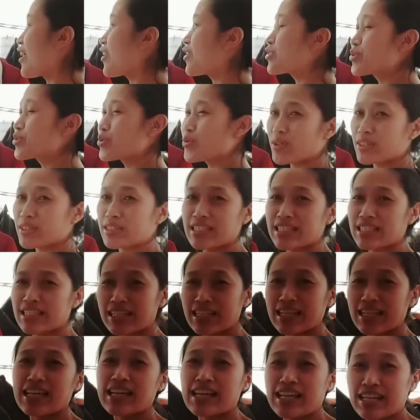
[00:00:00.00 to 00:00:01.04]
kalau
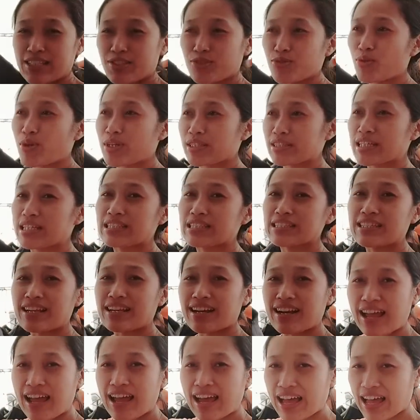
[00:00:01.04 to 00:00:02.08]
cuaca cuaca
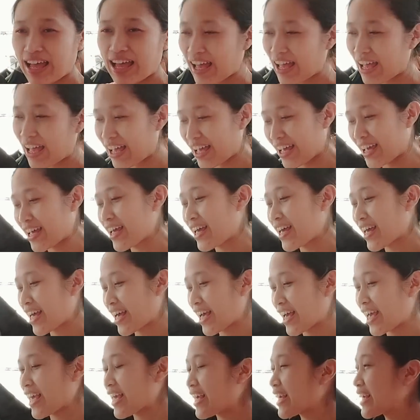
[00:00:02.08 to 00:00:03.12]
cerah
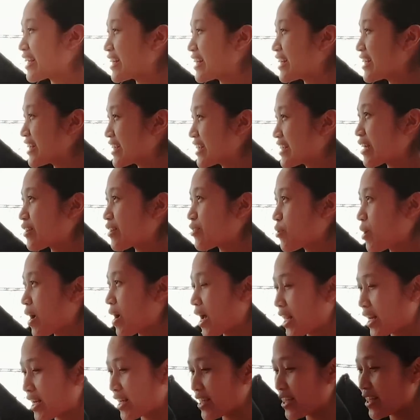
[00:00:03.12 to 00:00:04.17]
kayak gini satu
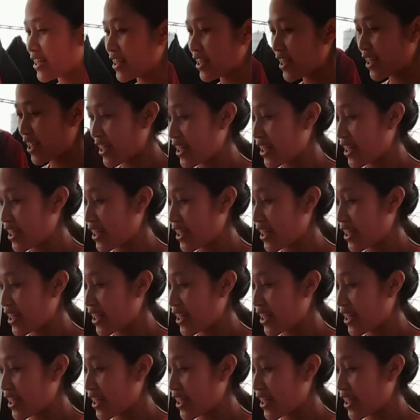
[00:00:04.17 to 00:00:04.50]
hari